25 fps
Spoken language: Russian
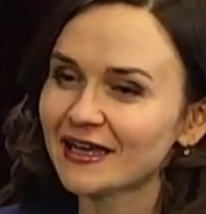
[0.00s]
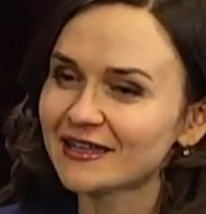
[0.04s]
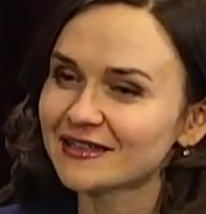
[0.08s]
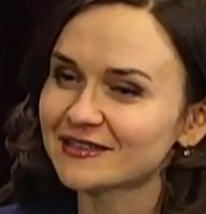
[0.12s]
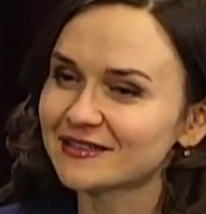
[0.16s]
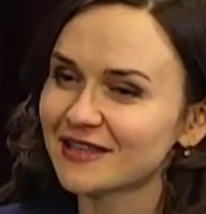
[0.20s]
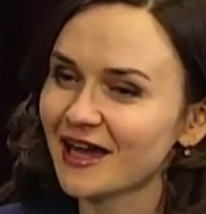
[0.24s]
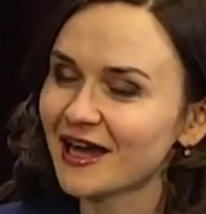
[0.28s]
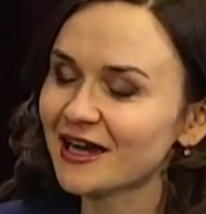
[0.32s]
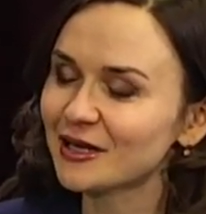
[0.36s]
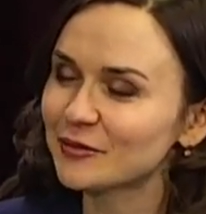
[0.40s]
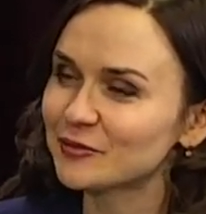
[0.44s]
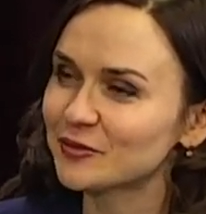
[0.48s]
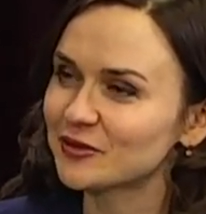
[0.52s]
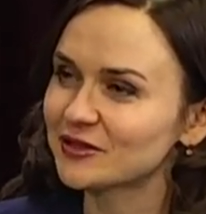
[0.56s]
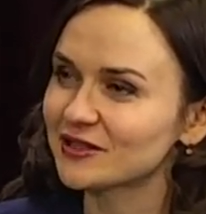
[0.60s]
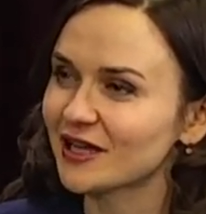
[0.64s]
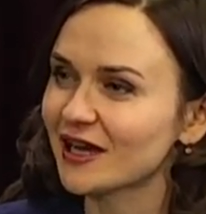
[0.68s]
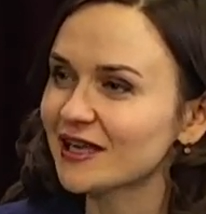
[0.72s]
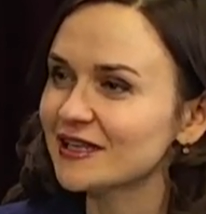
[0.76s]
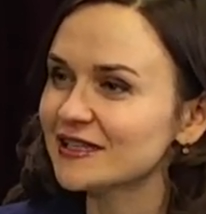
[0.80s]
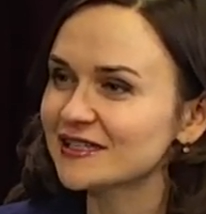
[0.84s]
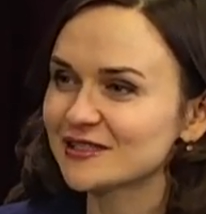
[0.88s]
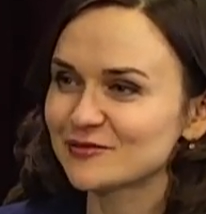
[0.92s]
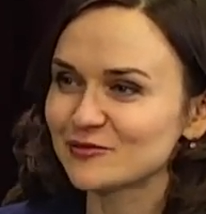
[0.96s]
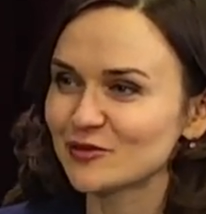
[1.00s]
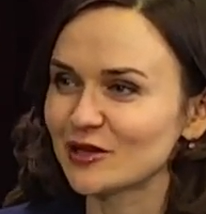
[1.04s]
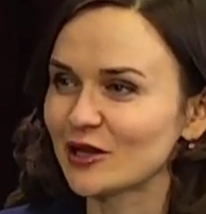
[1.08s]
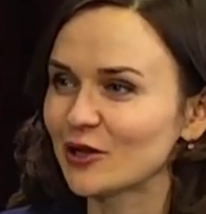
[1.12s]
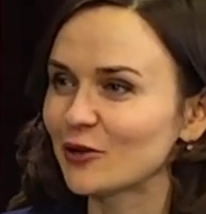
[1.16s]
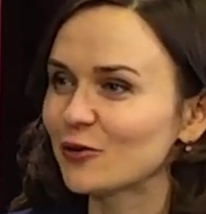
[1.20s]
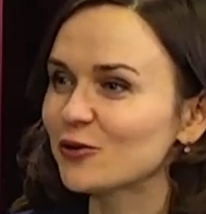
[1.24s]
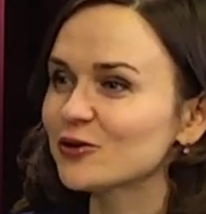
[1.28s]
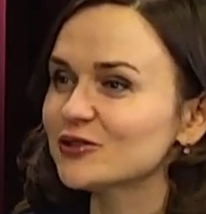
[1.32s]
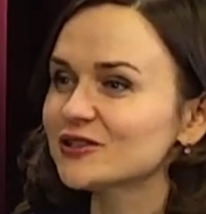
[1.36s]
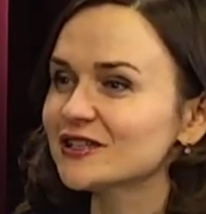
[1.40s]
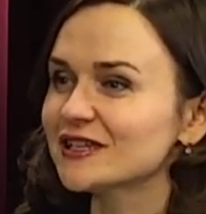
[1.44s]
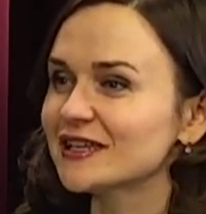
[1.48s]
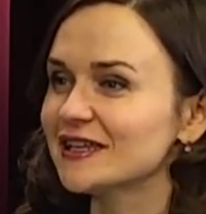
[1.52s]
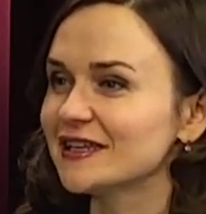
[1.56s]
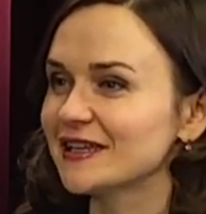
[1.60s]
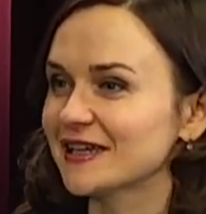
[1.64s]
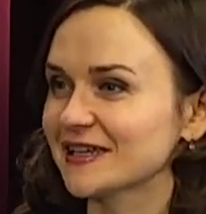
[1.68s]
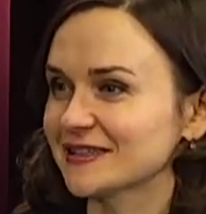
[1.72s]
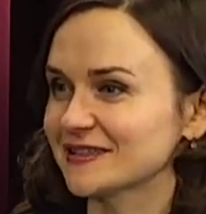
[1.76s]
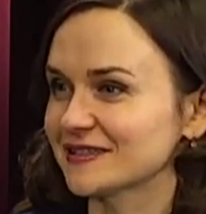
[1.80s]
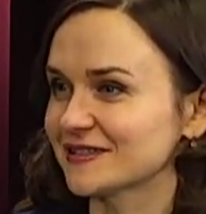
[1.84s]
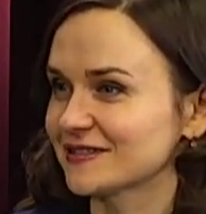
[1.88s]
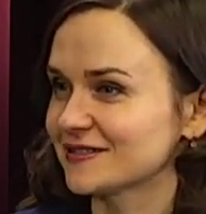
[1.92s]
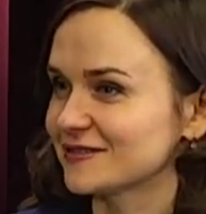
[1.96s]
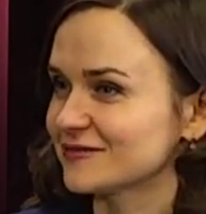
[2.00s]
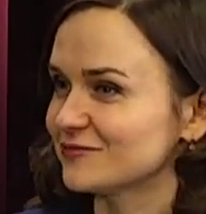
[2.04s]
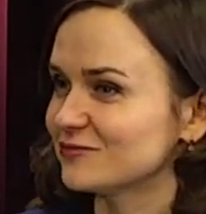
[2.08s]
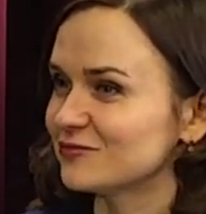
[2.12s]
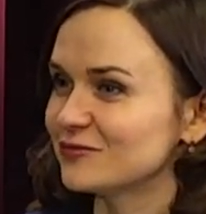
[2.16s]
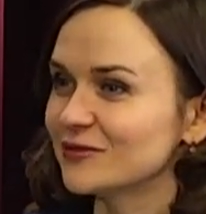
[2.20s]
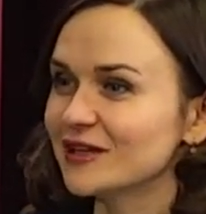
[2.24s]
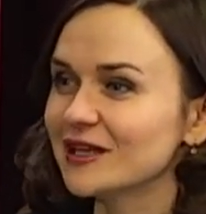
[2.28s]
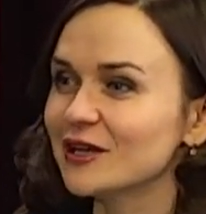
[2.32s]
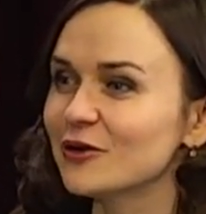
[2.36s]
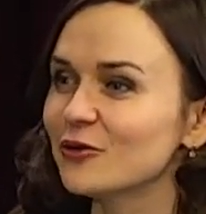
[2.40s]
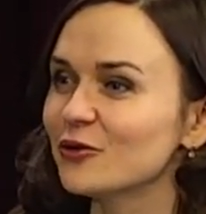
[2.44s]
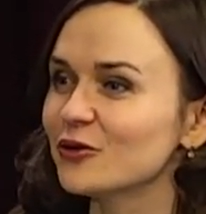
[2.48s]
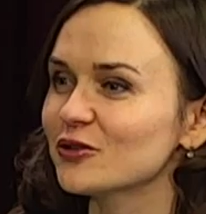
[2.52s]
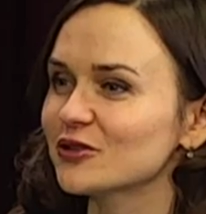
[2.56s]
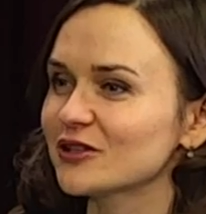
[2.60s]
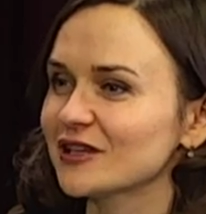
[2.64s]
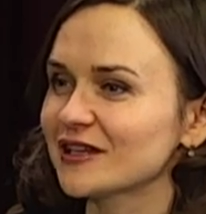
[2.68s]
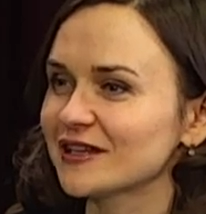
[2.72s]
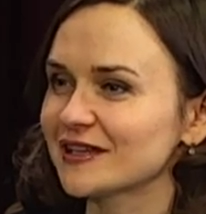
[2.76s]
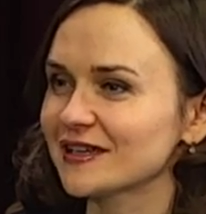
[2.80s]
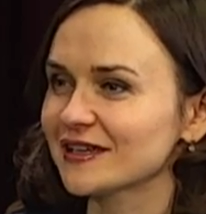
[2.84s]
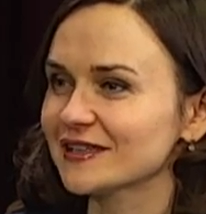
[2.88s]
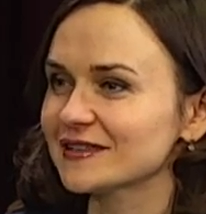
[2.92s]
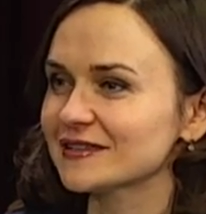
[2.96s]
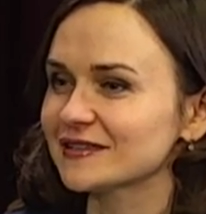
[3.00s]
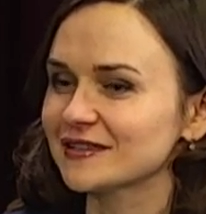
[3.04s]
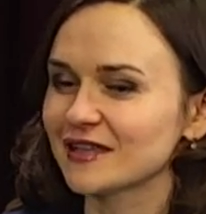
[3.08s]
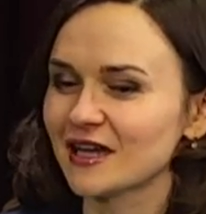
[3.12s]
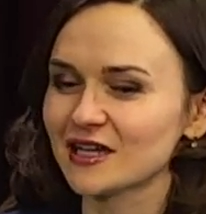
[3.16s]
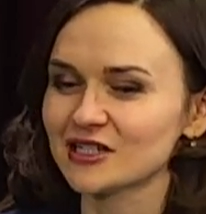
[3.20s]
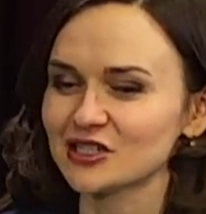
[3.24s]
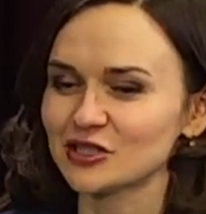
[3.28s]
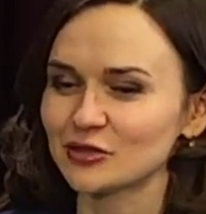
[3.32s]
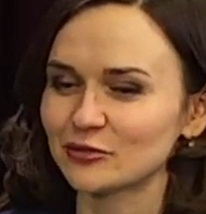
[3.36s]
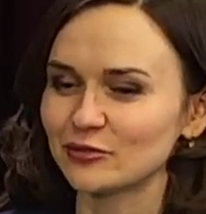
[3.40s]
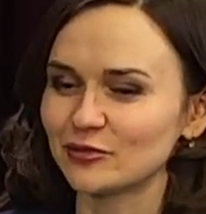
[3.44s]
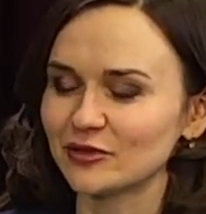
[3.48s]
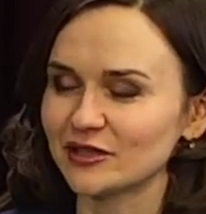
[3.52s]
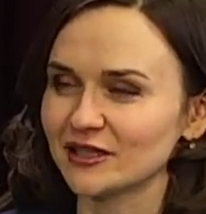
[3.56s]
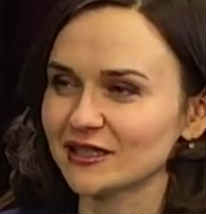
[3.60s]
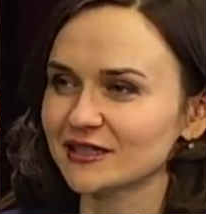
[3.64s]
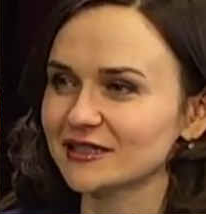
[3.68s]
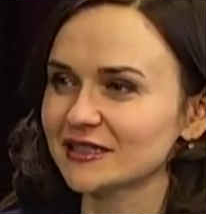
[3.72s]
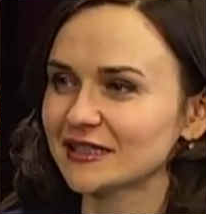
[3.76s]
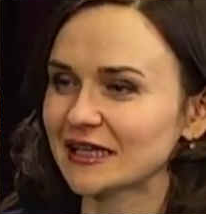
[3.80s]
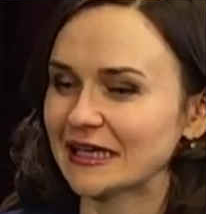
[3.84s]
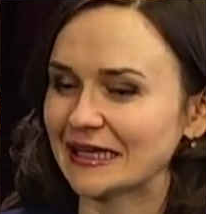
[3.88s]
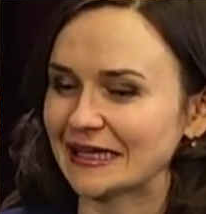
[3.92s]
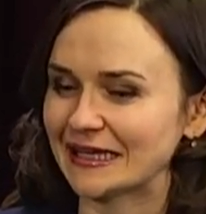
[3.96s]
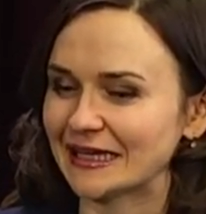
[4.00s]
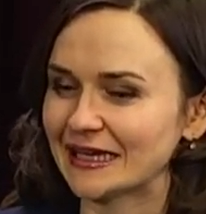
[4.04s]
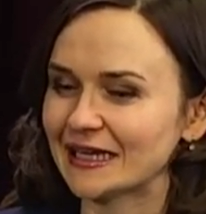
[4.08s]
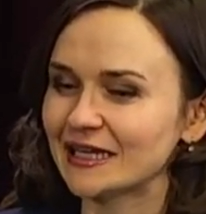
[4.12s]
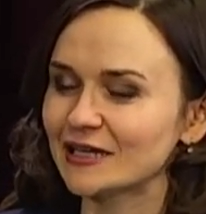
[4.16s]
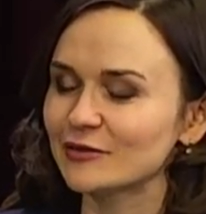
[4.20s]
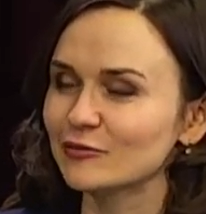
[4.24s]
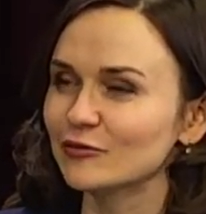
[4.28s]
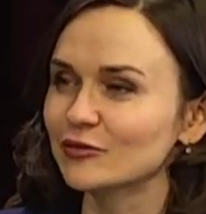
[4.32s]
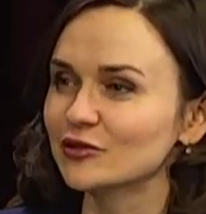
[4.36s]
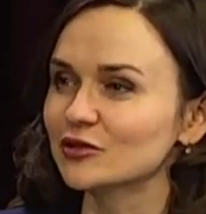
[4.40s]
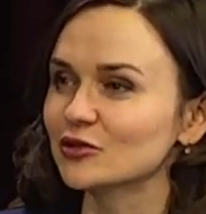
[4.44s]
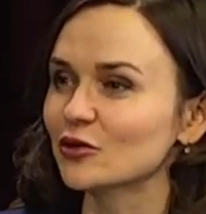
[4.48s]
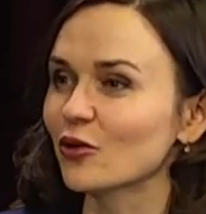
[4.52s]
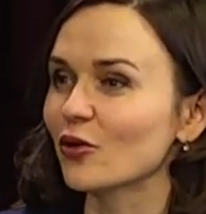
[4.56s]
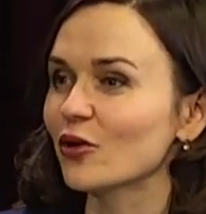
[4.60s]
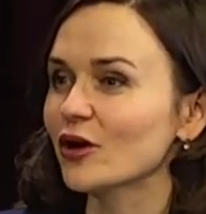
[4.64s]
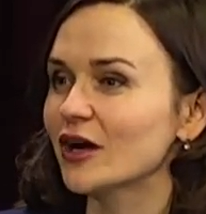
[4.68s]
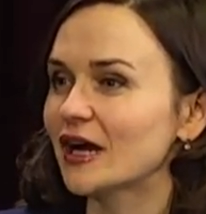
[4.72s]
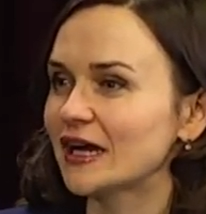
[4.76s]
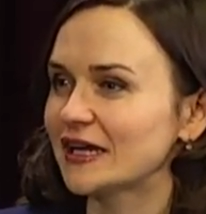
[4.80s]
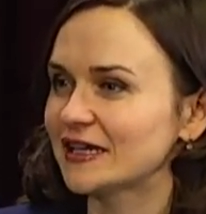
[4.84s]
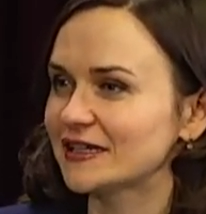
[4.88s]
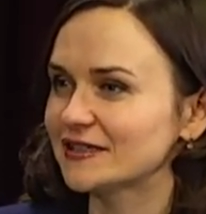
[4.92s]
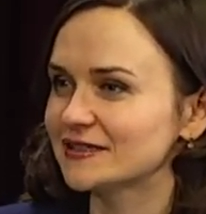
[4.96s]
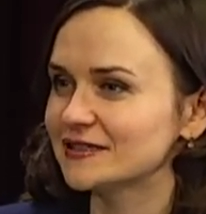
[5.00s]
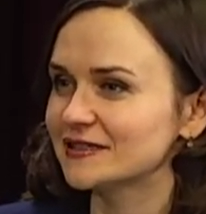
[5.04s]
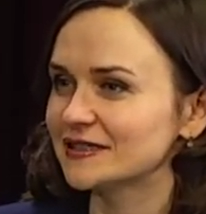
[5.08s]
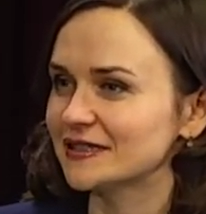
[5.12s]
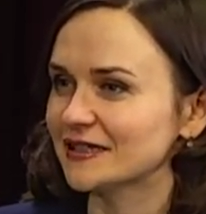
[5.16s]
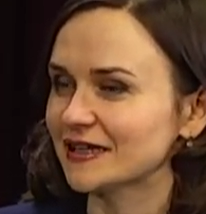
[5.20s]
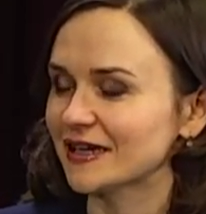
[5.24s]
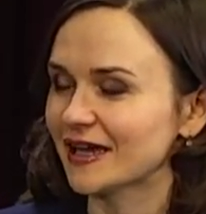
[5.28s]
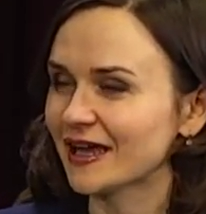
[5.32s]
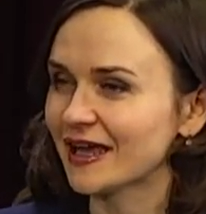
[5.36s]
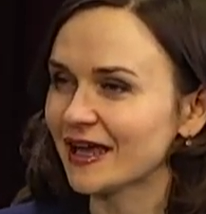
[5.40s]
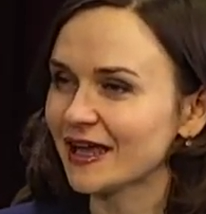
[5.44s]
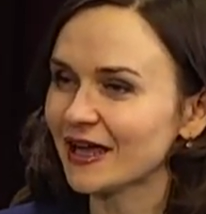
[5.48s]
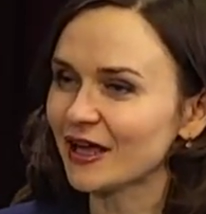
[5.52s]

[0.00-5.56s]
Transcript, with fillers: Так питались миллионы лет. Миллионы лет наши предки ели много еды,